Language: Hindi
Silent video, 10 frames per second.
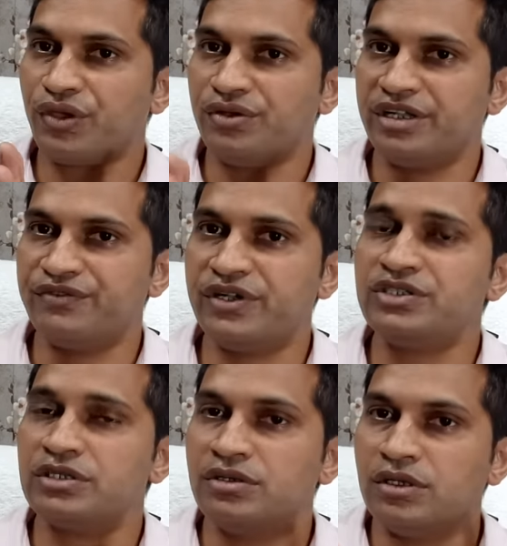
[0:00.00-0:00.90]
डेयर
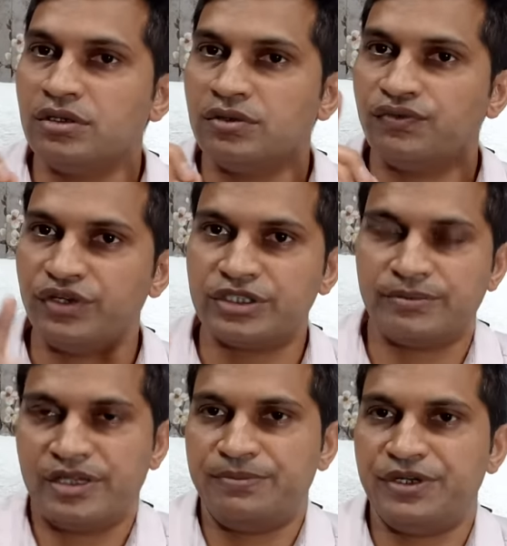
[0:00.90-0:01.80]
फ्रेंड्स फिर से
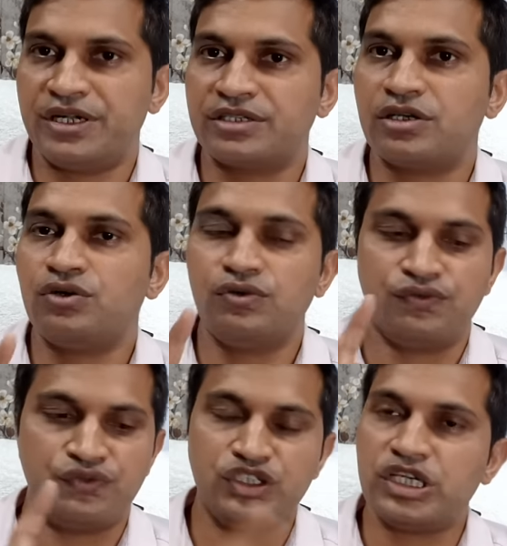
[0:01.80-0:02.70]
मैं रिपीट करता हूँ
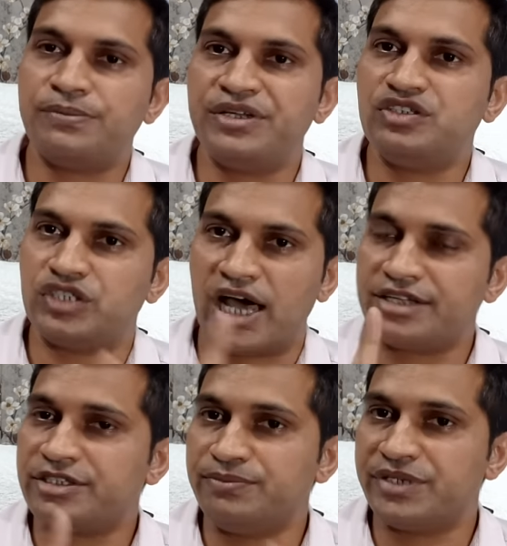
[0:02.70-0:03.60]
फिशर में चार
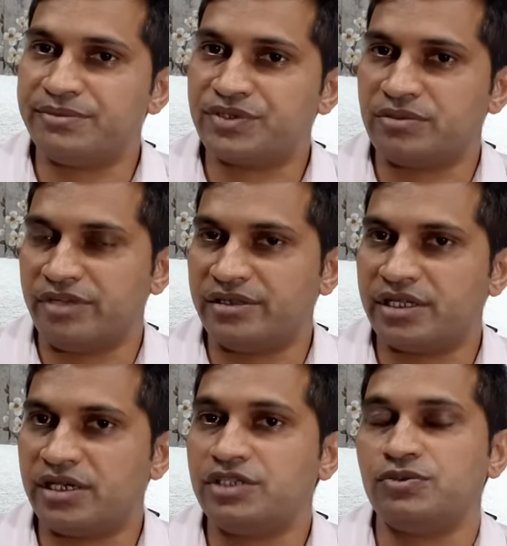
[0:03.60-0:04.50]
सिम्टम्स मिलते
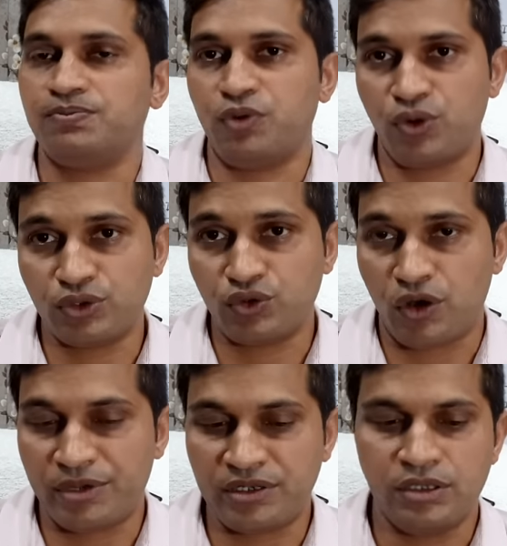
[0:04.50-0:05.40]
हैं बहुत
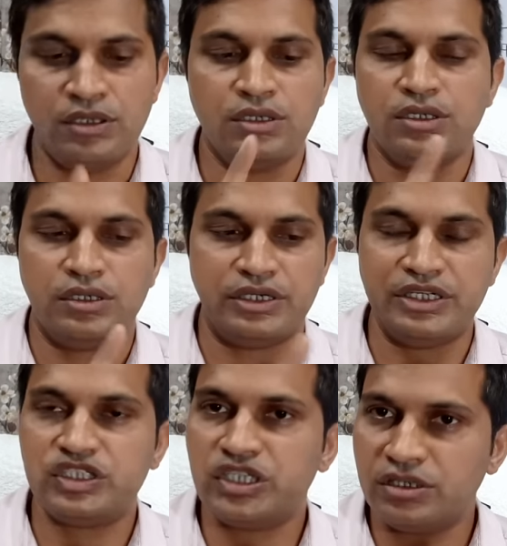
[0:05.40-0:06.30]
कॉमन
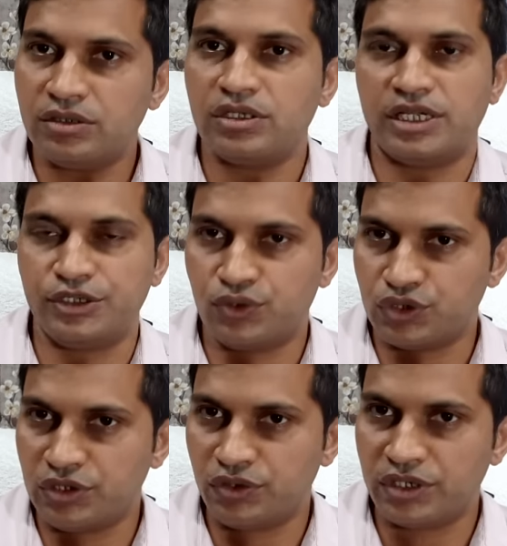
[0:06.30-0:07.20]
इचिंग यानी
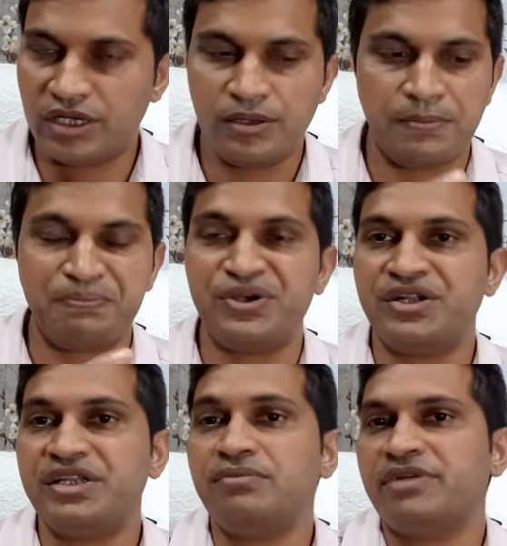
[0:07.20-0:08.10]
खुजली होना
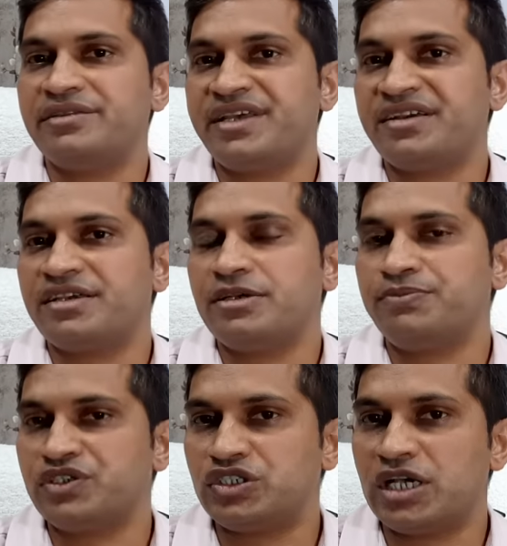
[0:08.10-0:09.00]
बर्निंग मलत्याग के
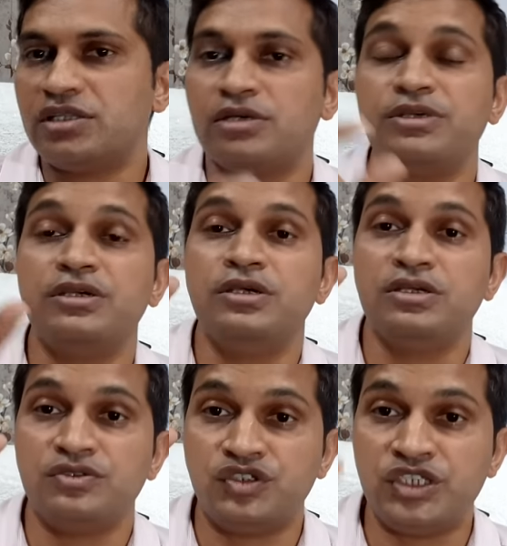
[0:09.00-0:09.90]
पश्चात हमें
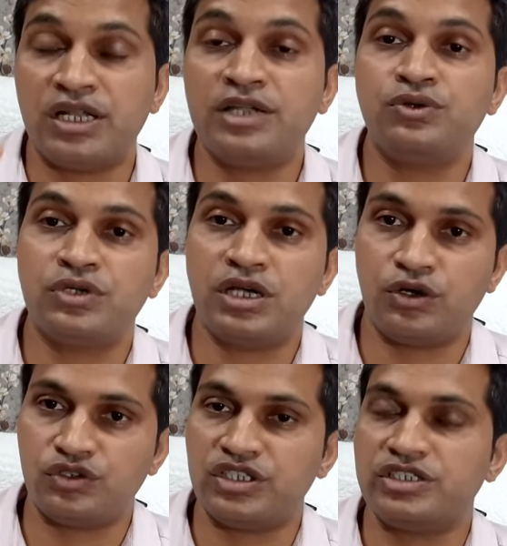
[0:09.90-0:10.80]
जलन होना
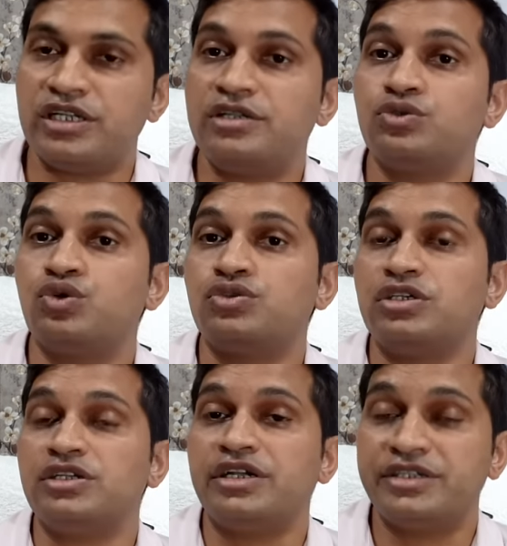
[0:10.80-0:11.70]
और ये जलन दो
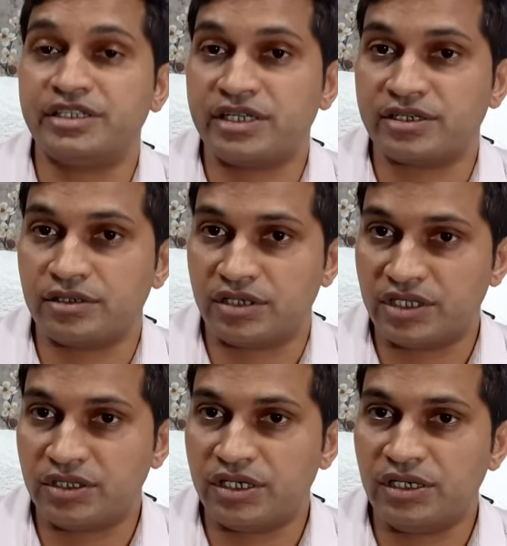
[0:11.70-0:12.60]
तीन घंटे तक
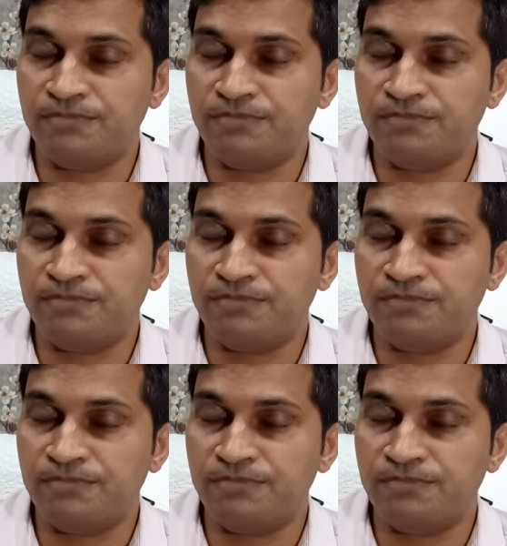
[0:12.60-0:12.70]
रहती है